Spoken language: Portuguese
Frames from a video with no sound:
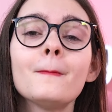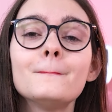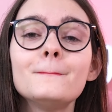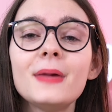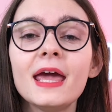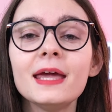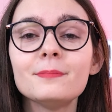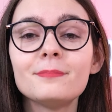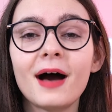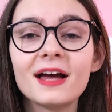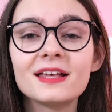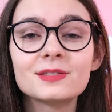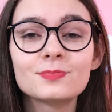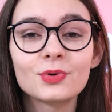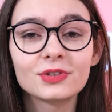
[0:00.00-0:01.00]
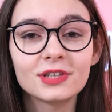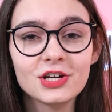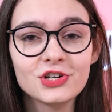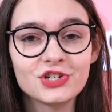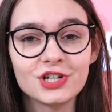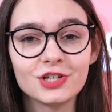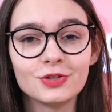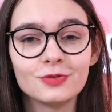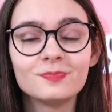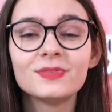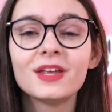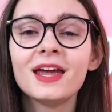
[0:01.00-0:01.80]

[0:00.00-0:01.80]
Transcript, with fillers: bem mais protegido.